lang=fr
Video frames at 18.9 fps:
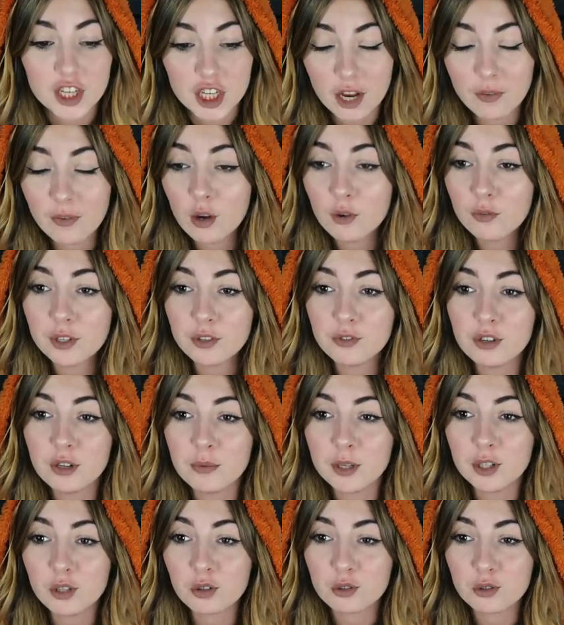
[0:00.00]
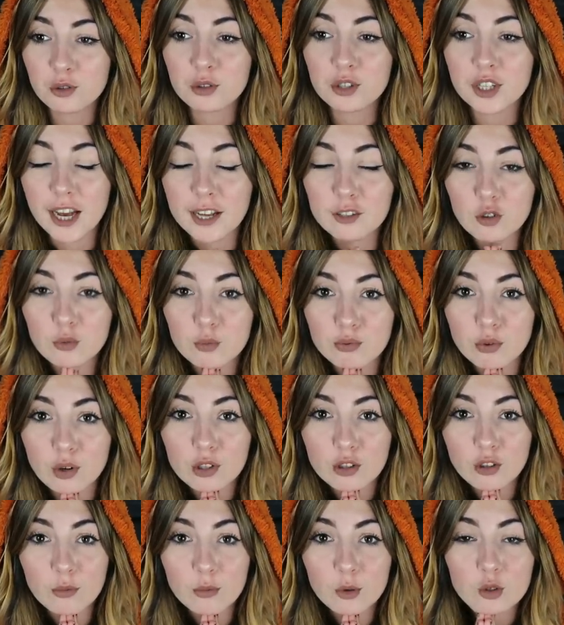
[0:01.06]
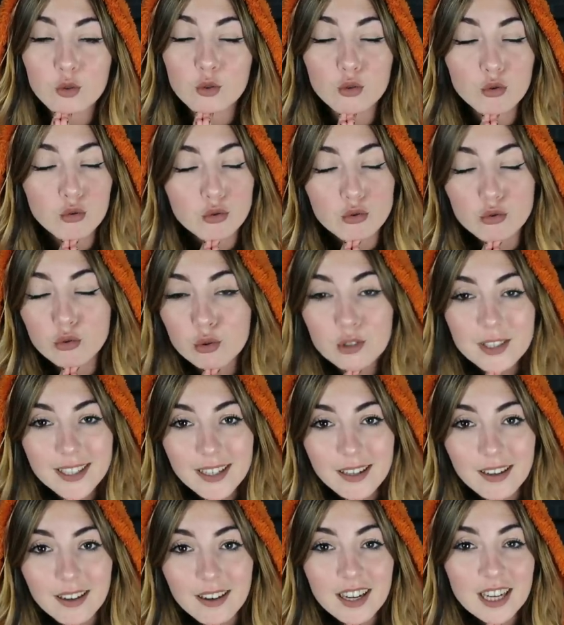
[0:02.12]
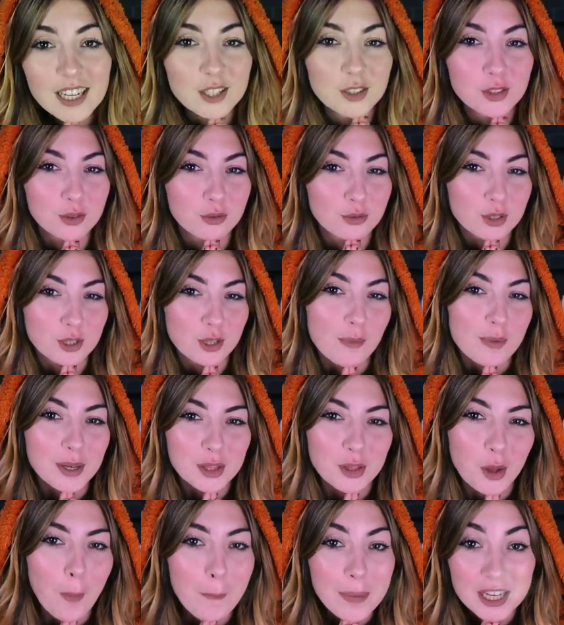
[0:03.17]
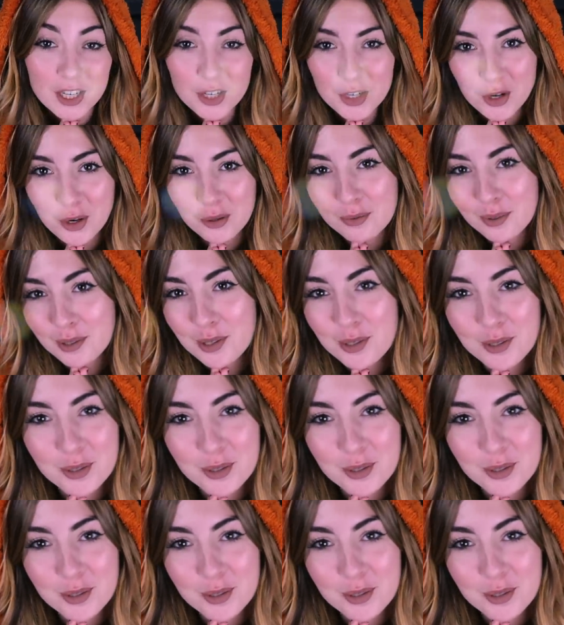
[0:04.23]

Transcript: J'avais envie de filmer dans ce cadre pour être en mode cocooning. Je vous emmène dans ma chambre